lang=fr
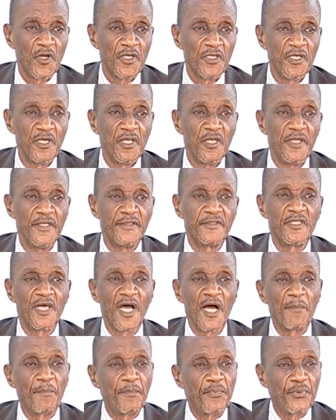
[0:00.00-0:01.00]

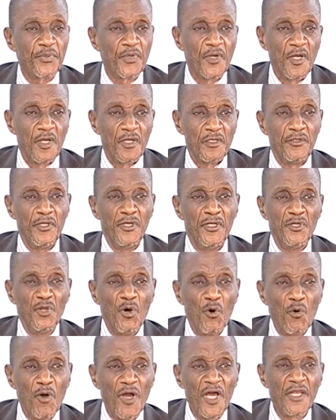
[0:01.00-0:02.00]
l'étape de
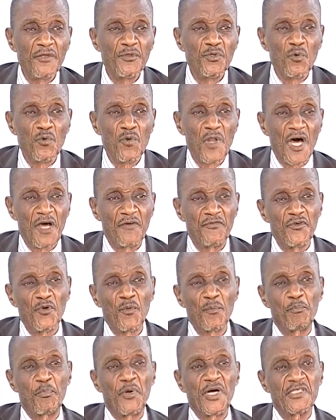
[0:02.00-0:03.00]
Noël, nous
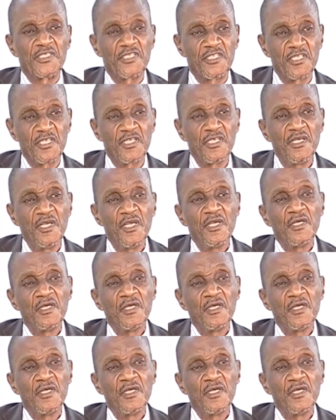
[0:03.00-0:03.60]
l'avions passée